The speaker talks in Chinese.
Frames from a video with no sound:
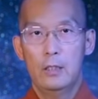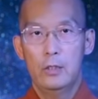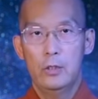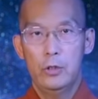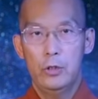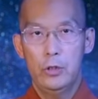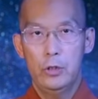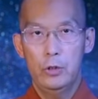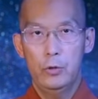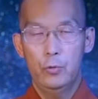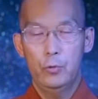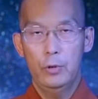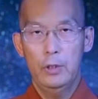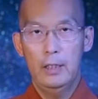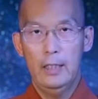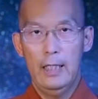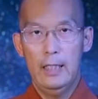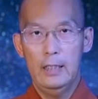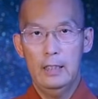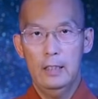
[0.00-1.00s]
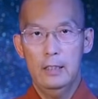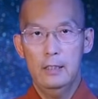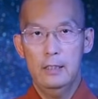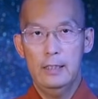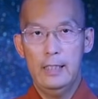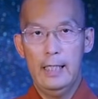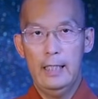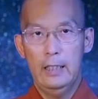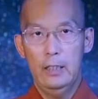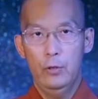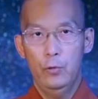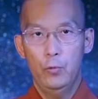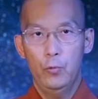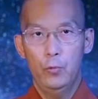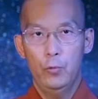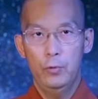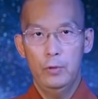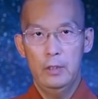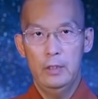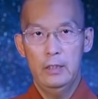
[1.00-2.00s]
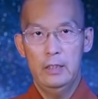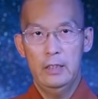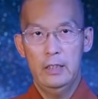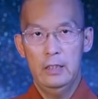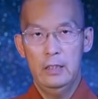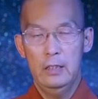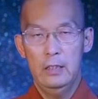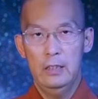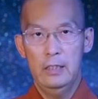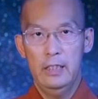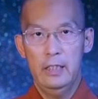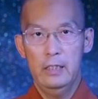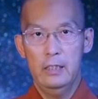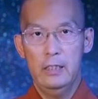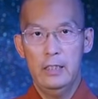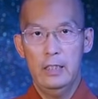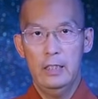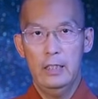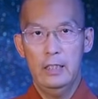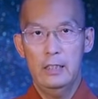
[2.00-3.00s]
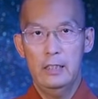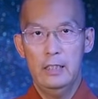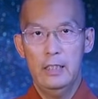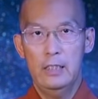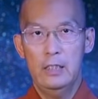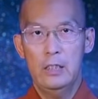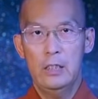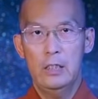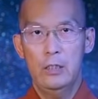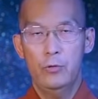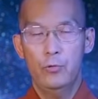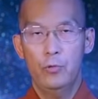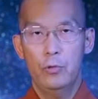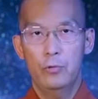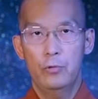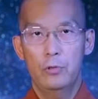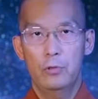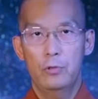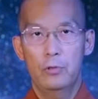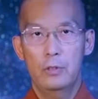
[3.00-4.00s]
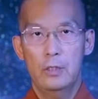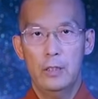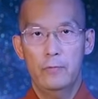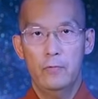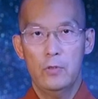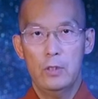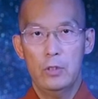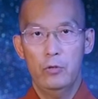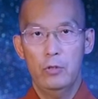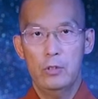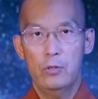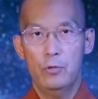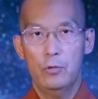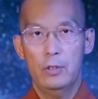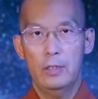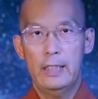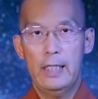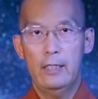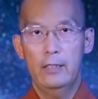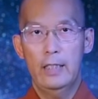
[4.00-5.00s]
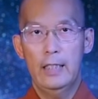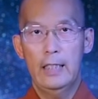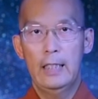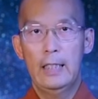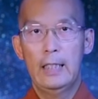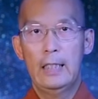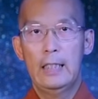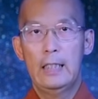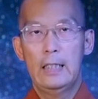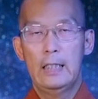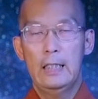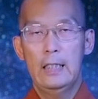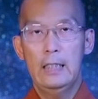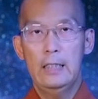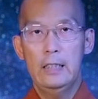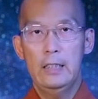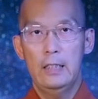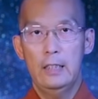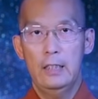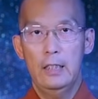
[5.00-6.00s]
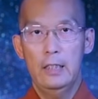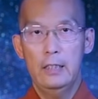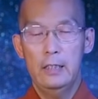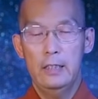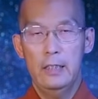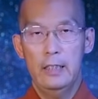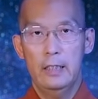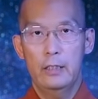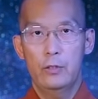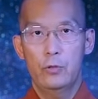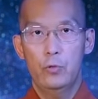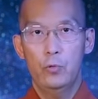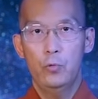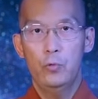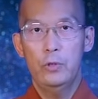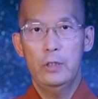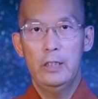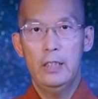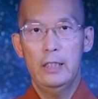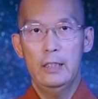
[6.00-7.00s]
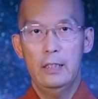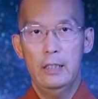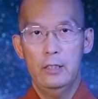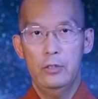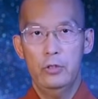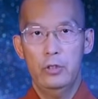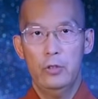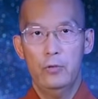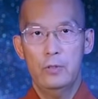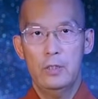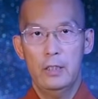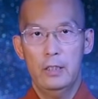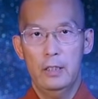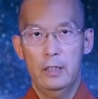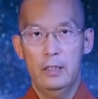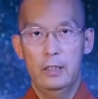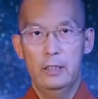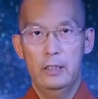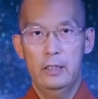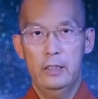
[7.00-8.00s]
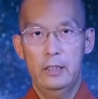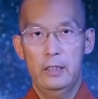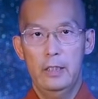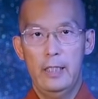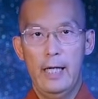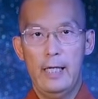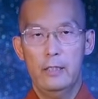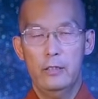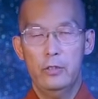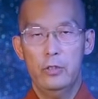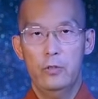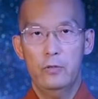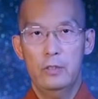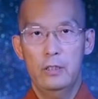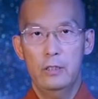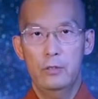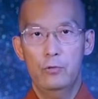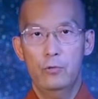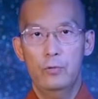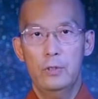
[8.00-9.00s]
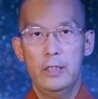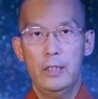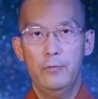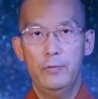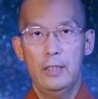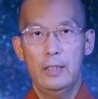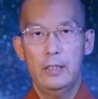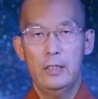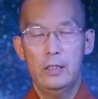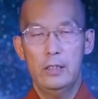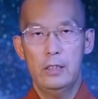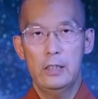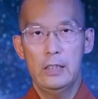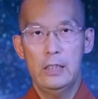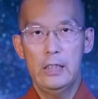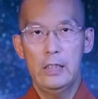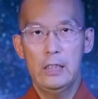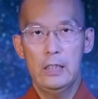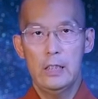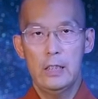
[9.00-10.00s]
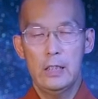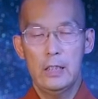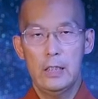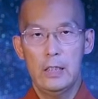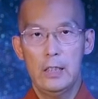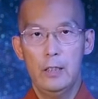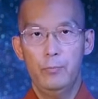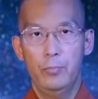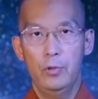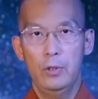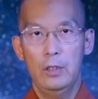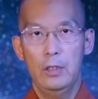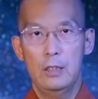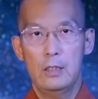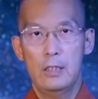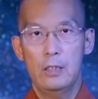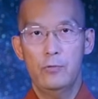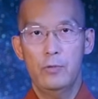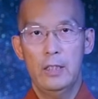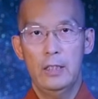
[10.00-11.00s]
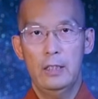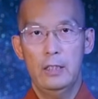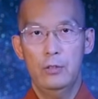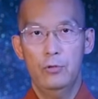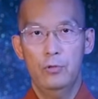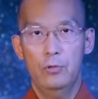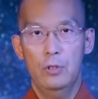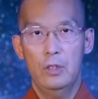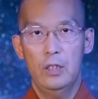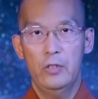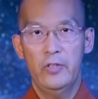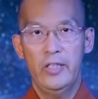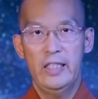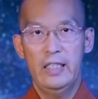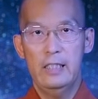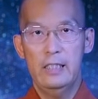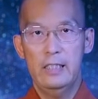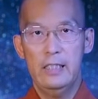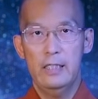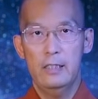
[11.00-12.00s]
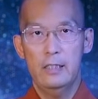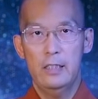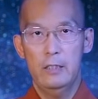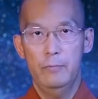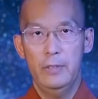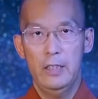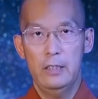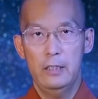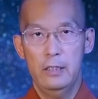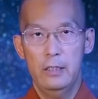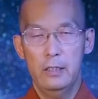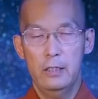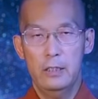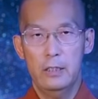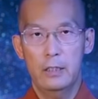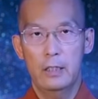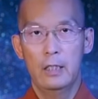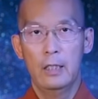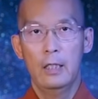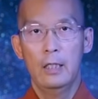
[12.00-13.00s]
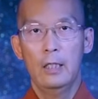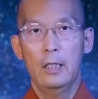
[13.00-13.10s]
是故应当依善因护，以其一切正言，皆是一错取屈成佛之缘所有道理。令起定解，诸现能修者，即当修习；诸现未能实尽职者，亦不应以自慧能屈而为因相，即变弃舍，